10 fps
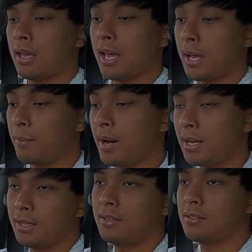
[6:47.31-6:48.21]
E
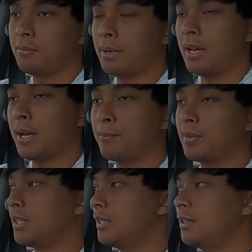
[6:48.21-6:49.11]
banget ya sampai
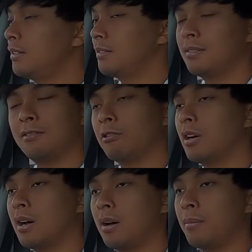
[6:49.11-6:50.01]
empty, gue
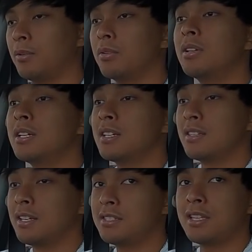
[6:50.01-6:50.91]
nggak mau
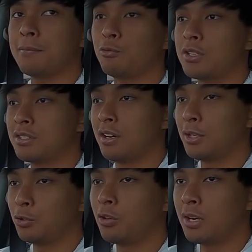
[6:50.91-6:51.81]
jadi setiap udah
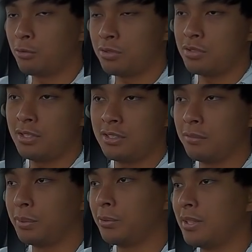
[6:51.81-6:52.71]
setengah tuh gue harus
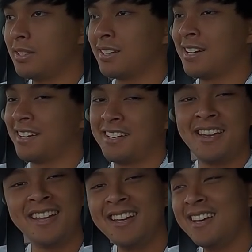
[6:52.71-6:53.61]
isiin penuh aja
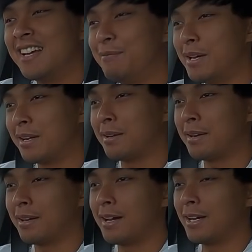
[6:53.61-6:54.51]
karena biar
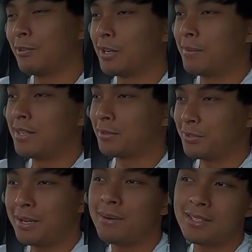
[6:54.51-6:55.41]
nggak keluar banyak
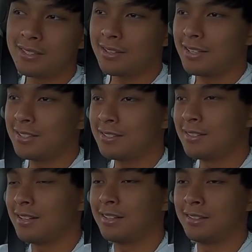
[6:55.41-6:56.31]
juga budgetnya guys
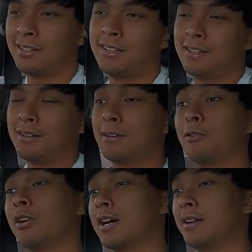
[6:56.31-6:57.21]
karena
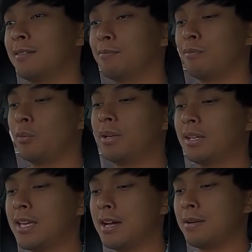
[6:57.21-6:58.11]
gue kan mobil
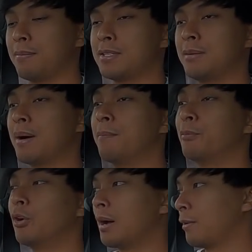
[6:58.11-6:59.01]
ini ya masih
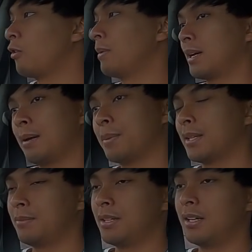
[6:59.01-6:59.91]
mampu lah gue pakai
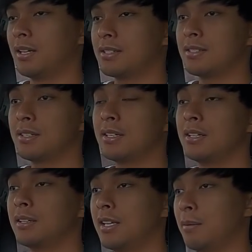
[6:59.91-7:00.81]
Pertamina Dex
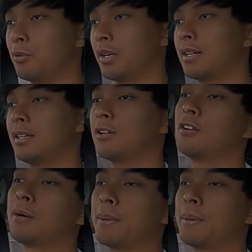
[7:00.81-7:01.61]
ya mungkin nanti kalau